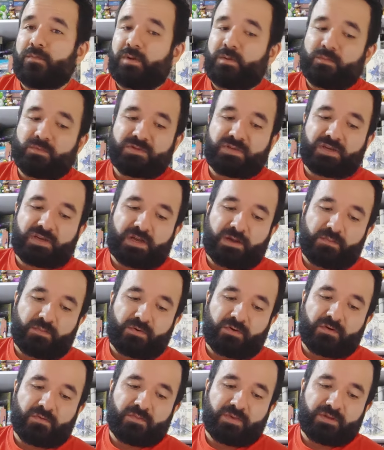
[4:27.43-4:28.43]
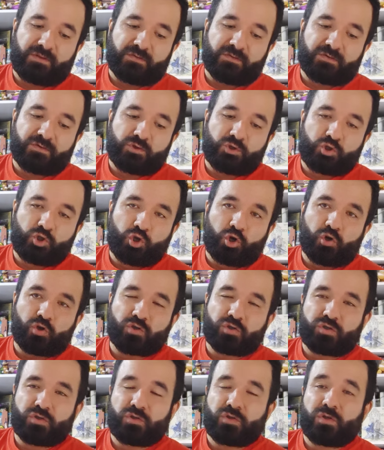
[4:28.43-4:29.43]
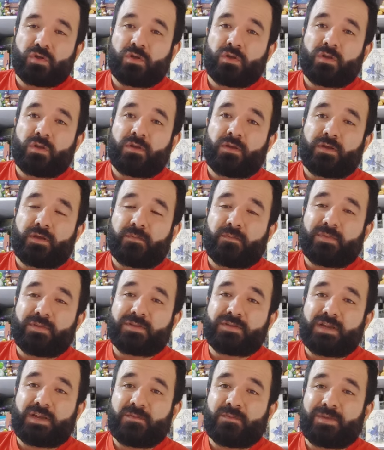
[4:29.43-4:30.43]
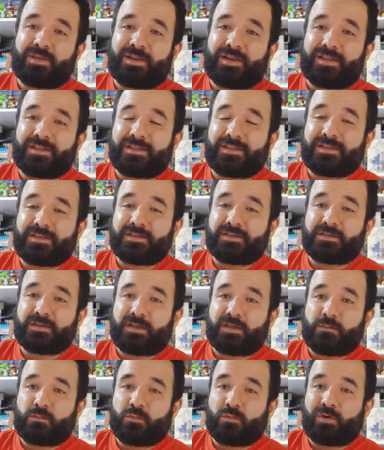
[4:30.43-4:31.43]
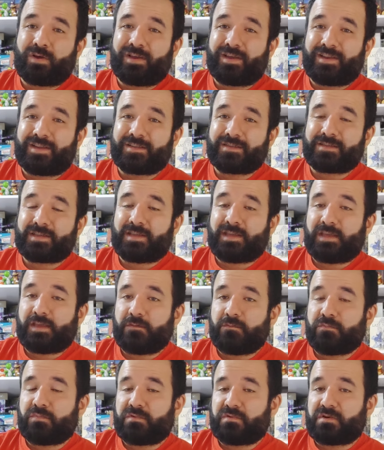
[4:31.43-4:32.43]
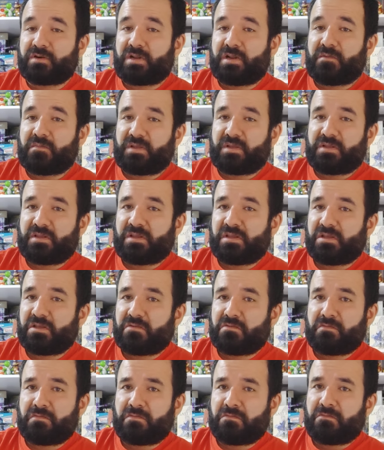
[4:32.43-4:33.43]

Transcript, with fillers: Vemos acá por lo menos dos eh, vicealmirantes eh, mujeres que pues realmente